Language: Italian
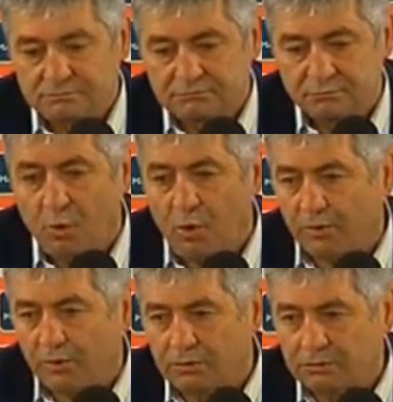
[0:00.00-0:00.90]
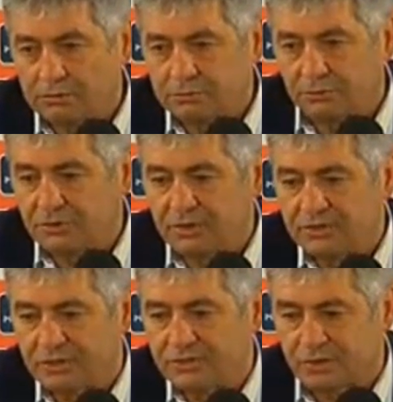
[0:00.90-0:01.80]
buono, non dico
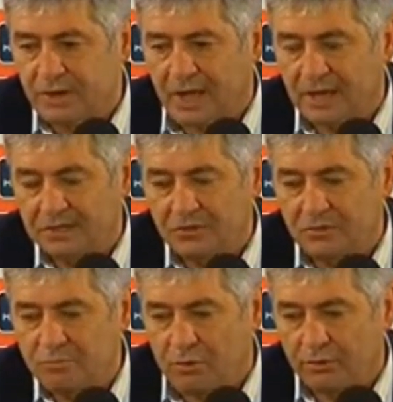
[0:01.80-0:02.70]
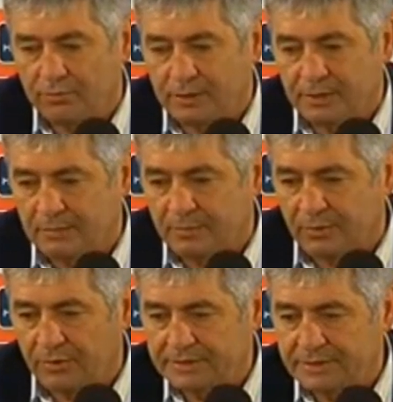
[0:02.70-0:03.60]
eccezionale, dico buono perché per
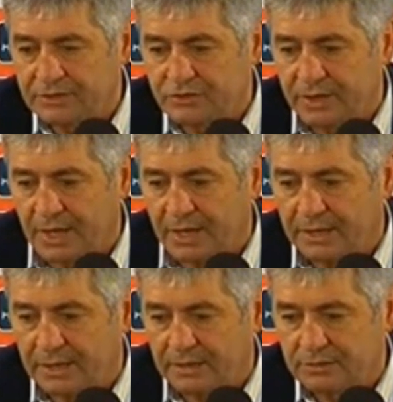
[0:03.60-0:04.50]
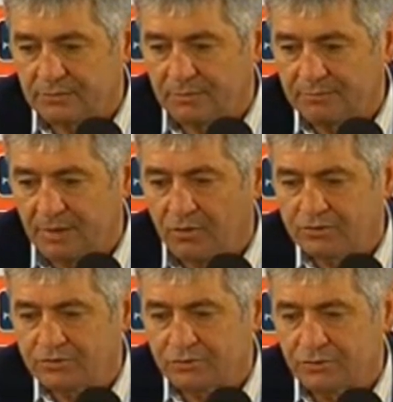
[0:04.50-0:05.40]
non esagerare, insomma abbiamo
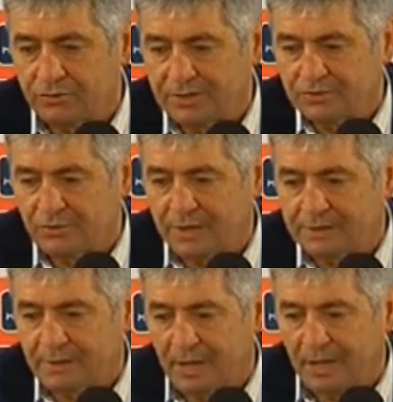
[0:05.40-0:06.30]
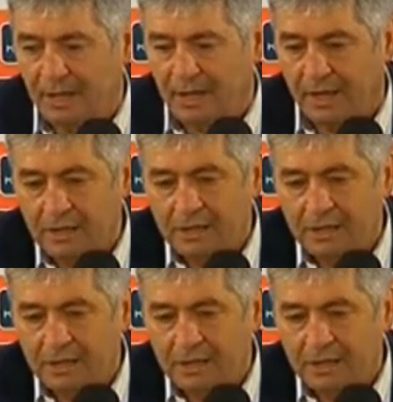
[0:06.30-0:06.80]
costruito una squadra